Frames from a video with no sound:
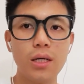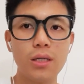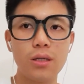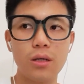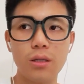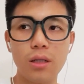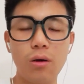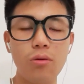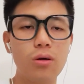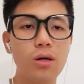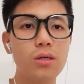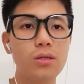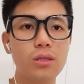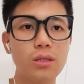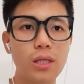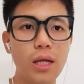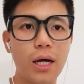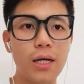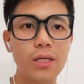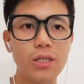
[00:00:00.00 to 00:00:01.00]
得到
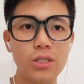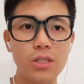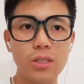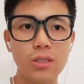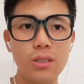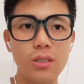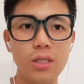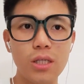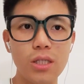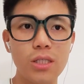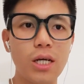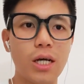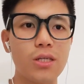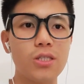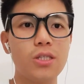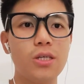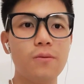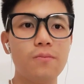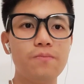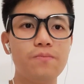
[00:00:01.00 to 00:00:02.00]
更大的实力展
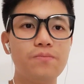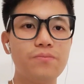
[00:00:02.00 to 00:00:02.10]
现。